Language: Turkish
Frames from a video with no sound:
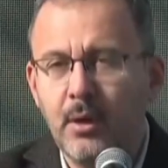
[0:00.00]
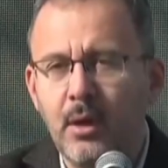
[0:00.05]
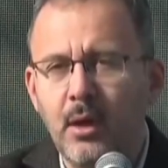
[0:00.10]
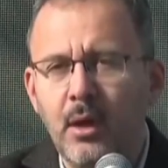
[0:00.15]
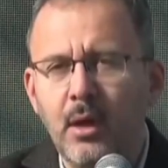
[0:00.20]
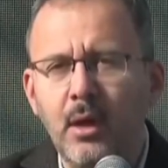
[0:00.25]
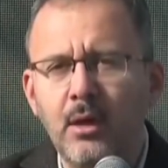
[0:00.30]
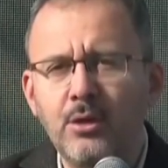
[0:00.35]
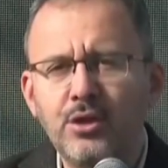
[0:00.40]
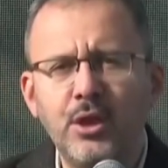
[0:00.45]

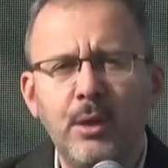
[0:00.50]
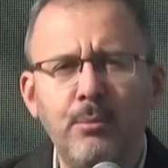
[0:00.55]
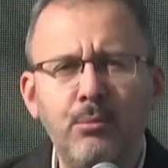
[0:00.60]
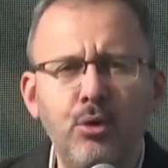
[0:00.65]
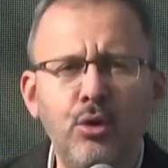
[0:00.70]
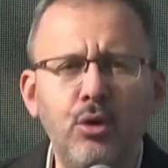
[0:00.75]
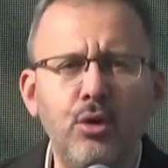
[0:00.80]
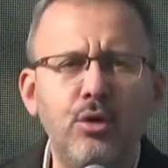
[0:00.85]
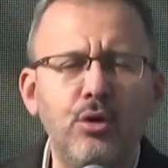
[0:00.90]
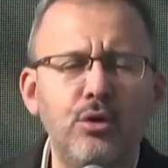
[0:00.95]
İşte
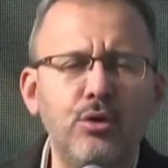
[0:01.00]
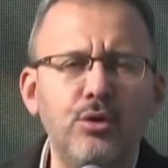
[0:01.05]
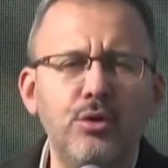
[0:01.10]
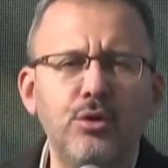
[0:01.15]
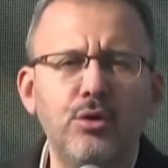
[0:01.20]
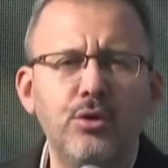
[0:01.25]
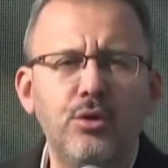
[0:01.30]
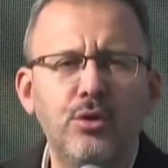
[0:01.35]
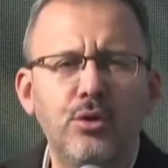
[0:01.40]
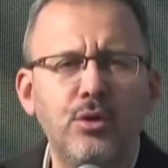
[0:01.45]
bu
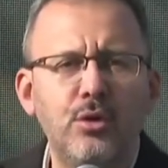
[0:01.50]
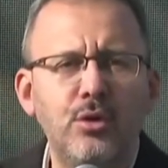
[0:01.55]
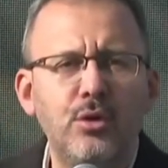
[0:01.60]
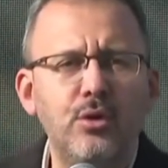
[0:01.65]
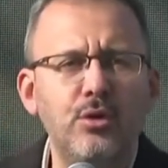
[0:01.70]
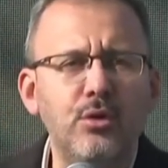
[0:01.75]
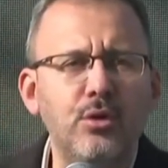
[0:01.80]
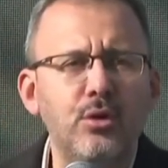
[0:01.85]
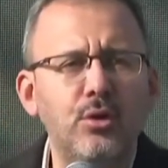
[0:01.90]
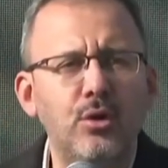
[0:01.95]

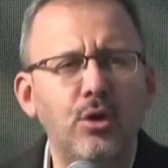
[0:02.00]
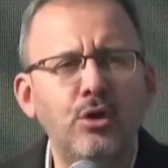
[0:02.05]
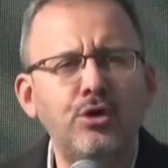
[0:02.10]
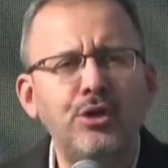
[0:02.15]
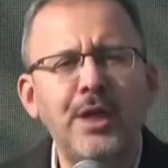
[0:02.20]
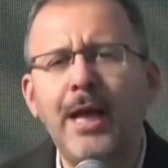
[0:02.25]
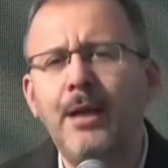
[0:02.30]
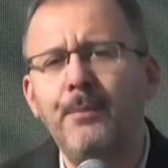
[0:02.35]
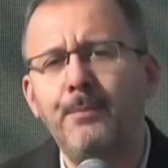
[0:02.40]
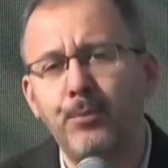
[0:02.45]

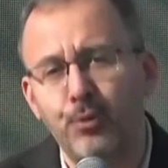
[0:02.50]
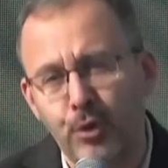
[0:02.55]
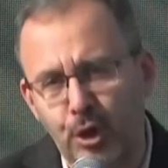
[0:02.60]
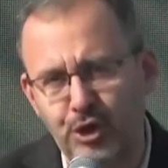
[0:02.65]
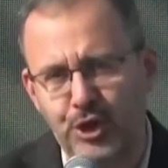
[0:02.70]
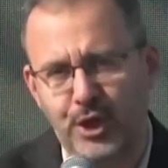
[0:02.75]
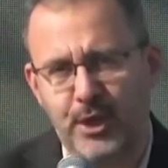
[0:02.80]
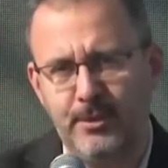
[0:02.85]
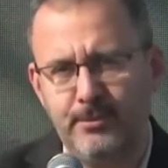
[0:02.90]
özel proje.